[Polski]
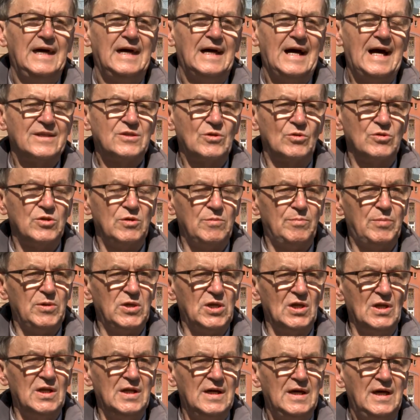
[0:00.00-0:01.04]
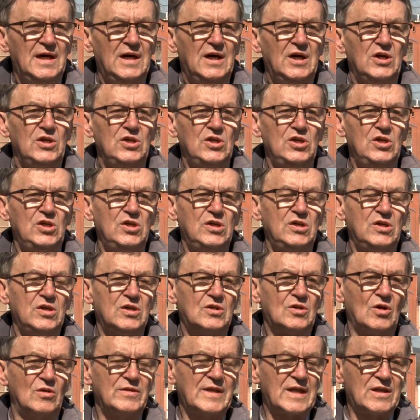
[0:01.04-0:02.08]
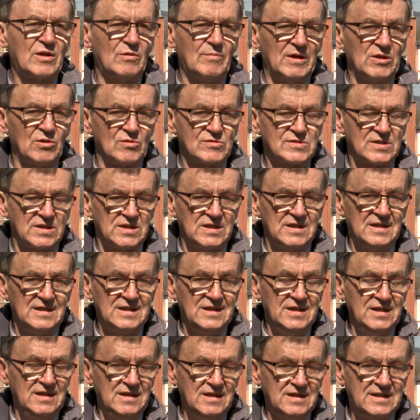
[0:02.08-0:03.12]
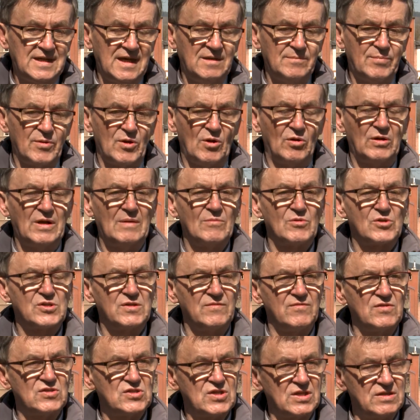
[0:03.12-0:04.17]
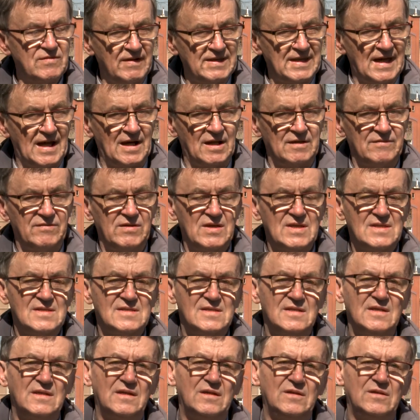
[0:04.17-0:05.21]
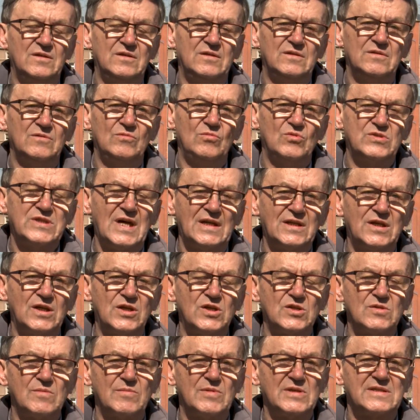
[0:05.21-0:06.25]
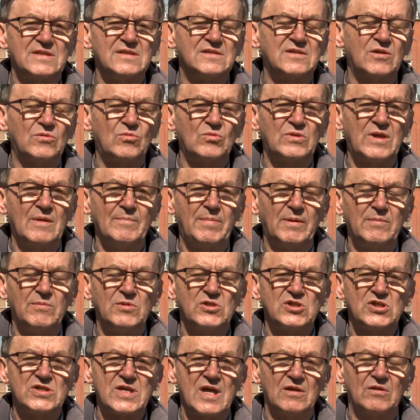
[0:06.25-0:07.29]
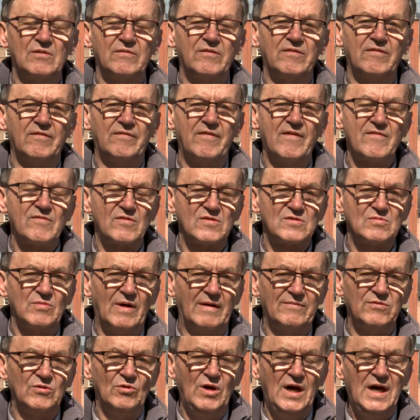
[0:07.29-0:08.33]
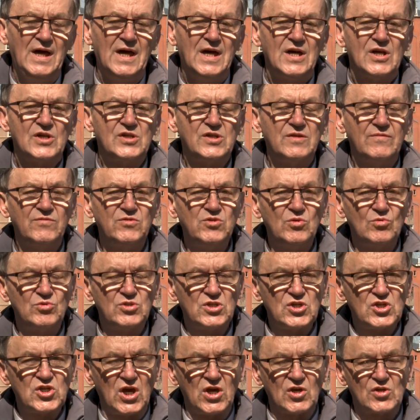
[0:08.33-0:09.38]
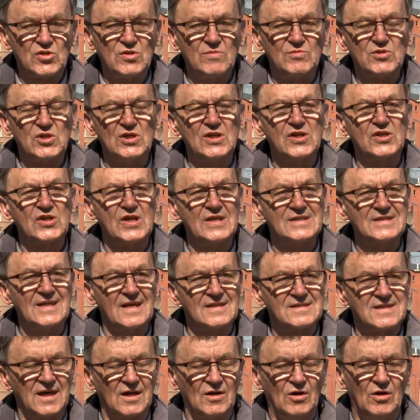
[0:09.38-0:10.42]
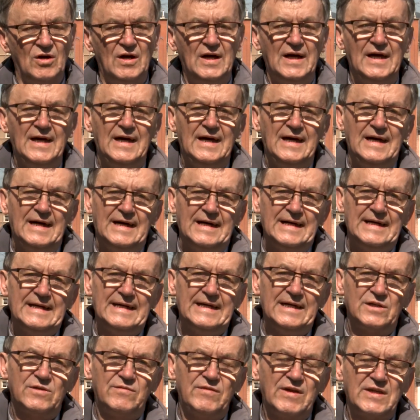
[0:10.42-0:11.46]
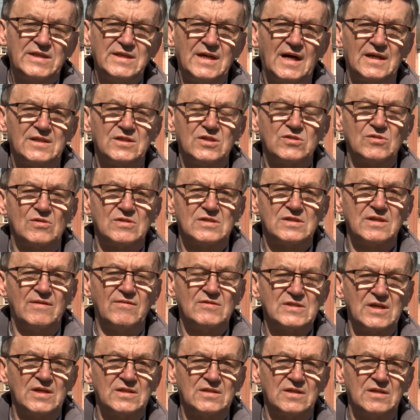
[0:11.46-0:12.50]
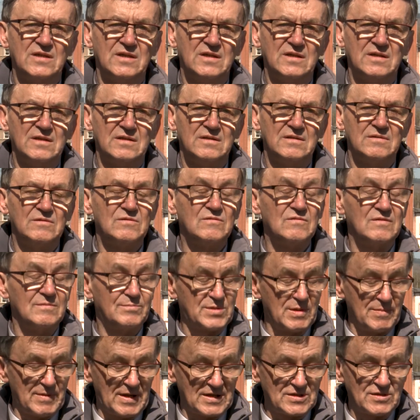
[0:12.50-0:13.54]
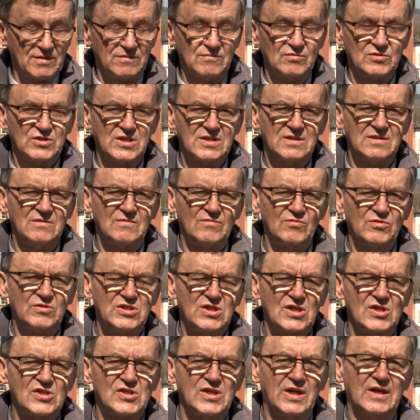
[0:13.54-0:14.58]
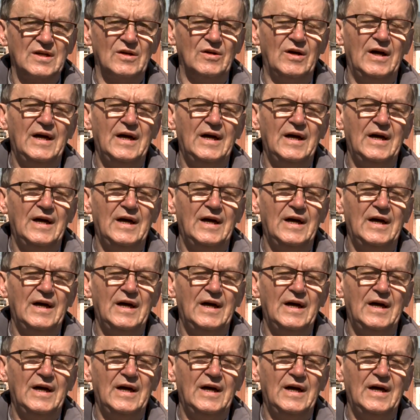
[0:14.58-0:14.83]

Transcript: Antoni Bill i Konrad Romanowski. I ten program oczywiście trwa dalej, więc y, ustaliliśmy z Instytutem Pamięci Narodowej we Wrocławiu, że w dniu dzisiejszym, czyli 16 e, kwietnia 1900, y, przepraszam, 2000